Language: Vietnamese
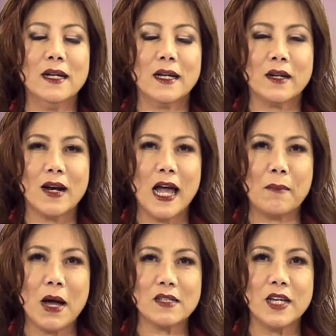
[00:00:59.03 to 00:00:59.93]
đó là
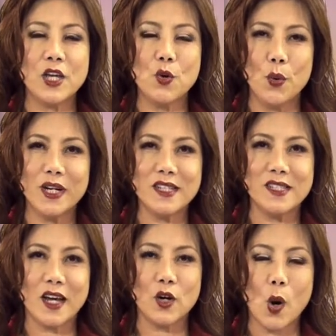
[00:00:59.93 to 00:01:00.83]
bác sĩ Nguyễn
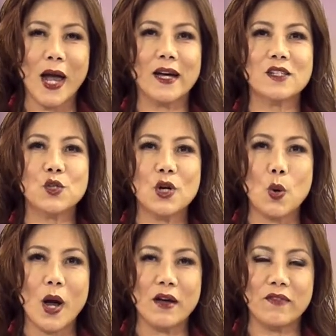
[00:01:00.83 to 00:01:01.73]
Trần Hoàng, chuyên
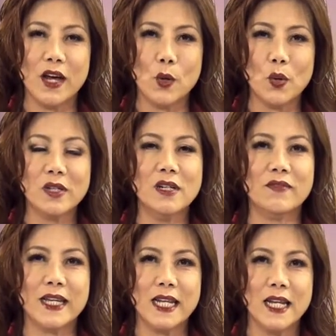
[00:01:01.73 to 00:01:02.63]
khoa về nội thương và
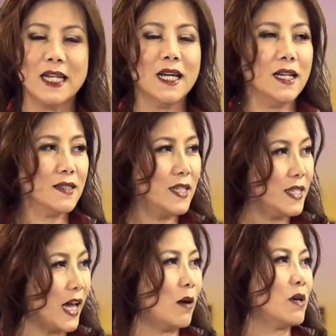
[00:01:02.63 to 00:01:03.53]
gia đình. Xin
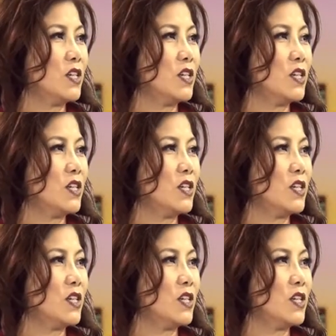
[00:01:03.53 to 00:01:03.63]
chào bác sĩ